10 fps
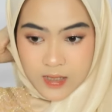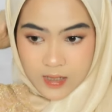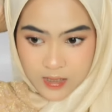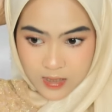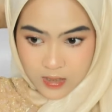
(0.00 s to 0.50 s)

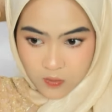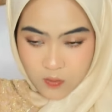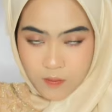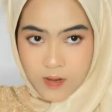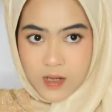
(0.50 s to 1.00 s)
ini
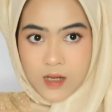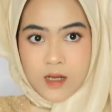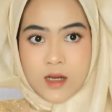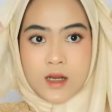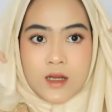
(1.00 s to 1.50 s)
aku
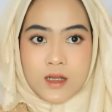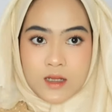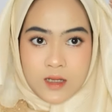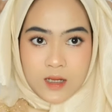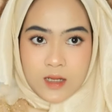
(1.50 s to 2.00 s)

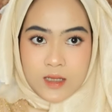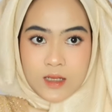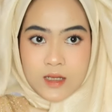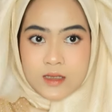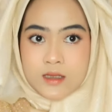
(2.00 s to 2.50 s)
bakal ke
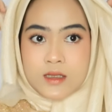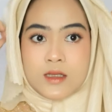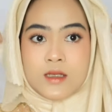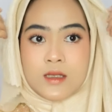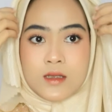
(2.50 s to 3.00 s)

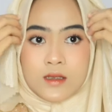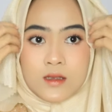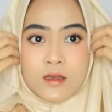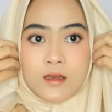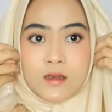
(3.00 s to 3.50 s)
atasin
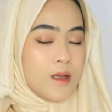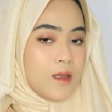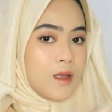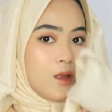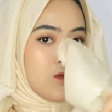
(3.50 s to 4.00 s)

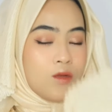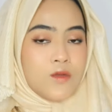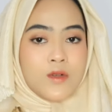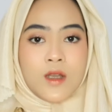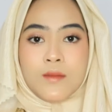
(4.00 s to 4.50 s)
lalu
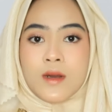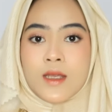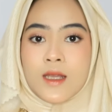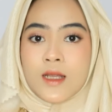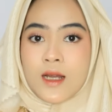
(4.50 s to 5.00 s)
untuk yang
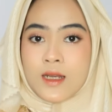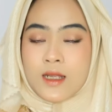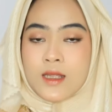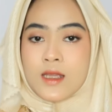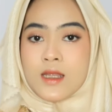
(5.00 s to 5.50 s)
bagian
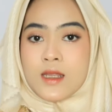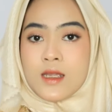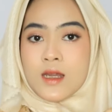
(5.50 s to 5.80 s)
kanannya ini